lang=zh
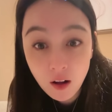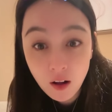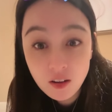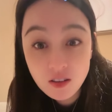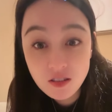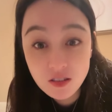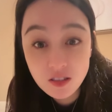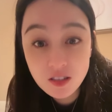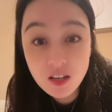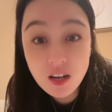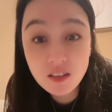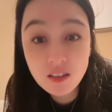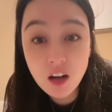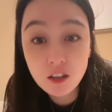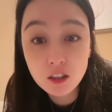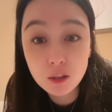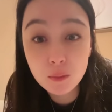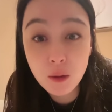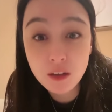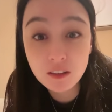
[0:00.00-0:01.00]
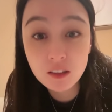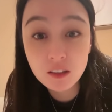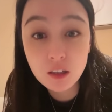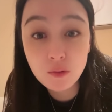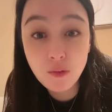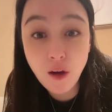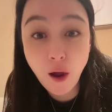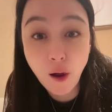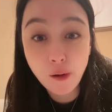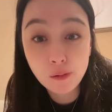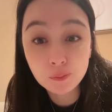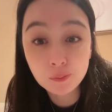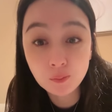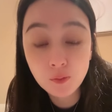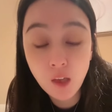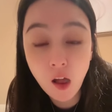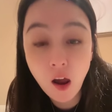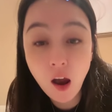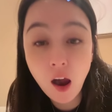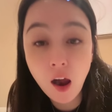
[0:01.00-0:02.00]
很热闹是吧？那个地方
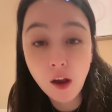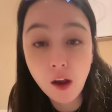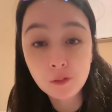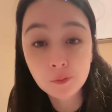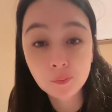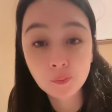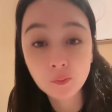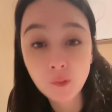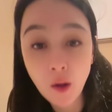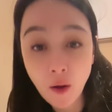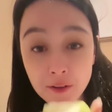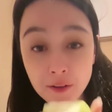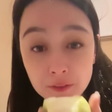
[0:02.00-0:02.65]
好，